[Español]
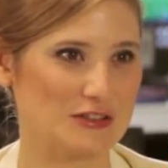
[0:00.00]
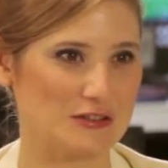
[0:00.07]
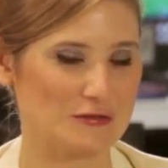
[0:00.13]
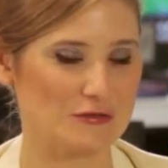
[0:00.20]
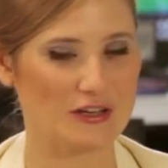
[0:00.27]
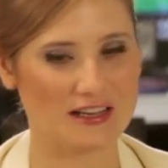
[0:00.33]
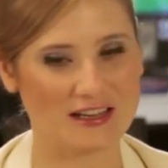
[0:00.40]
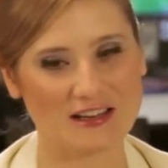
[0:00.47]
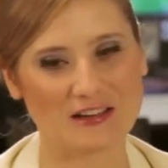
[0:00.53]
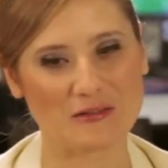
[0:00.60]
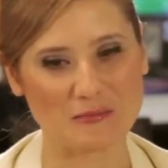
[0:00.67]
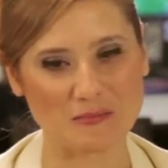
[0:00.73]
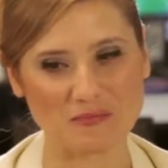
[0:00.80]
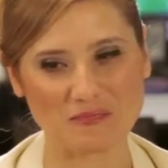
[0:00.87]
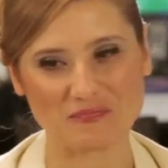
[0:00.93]
y fue,
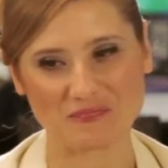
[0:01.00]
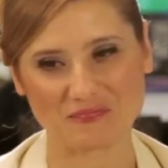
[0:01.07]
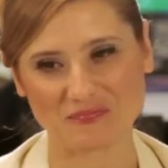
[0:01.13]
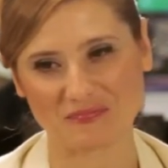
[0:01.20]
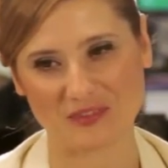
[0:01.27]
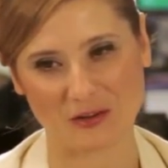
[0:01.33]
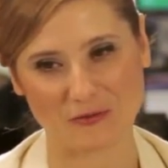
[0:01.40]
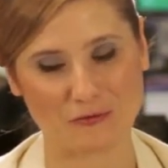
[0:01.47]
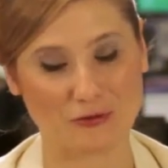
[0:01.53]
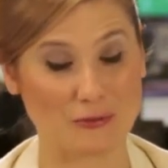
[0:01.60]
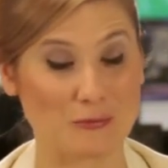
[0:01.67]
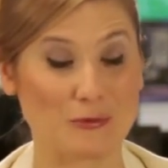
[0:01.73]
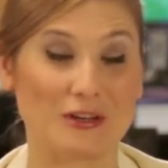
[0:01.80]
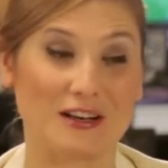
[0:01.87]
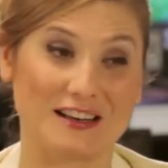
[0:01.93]
fue
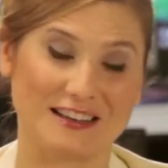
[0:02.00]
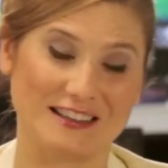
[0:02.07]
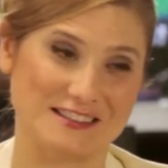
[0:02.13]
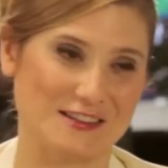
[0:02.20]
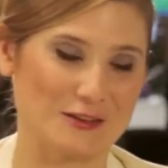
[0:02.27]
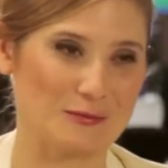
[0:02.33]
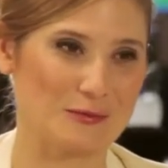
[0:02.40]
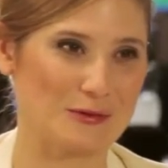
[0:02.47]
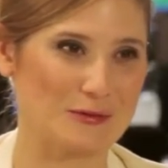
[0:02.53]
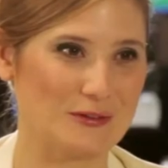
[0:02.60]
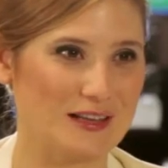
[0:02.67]
muy enriquecedor por un